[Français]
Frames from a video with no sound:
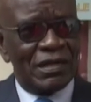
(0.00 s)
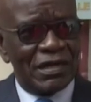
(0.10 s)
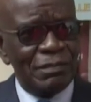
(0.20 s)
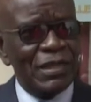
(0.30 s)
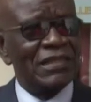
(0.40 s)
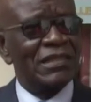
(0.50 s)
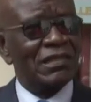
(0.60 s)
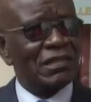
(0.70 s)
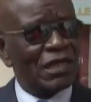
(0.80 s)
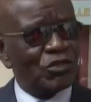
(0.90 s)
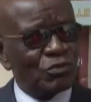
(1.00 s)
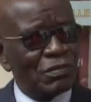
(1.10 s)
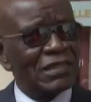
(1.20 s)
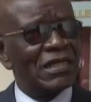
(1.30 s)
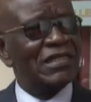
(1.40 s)
remettre, à
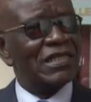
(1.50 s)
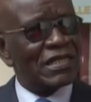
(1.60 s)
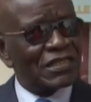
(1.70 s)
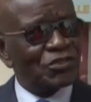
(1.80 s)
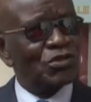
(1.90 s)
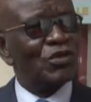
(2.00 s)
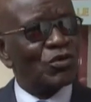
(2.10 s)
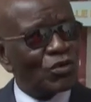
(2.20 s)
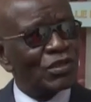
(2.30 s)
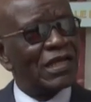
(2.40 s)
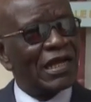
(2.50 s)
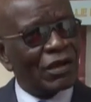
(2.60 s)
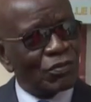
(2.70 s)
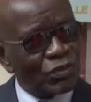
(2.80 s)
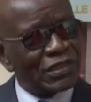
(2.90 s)
soumettre une reddition de comptes à
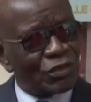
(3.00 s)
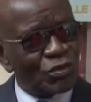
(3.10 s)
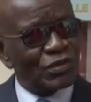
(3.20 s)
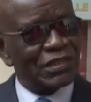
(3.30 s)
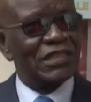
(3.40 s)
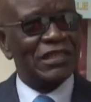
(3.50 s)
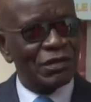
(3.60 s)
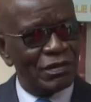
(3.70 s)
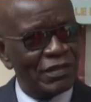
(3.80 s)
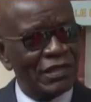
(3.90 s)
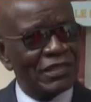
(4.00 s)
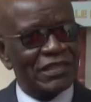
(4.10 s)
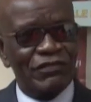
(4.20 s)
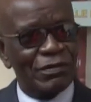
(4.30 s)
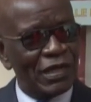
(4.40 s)
la Cour des comptes.
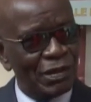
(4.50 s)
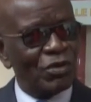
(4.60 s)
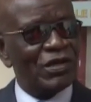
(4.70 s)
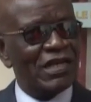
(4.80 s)
C'est vraiment un bon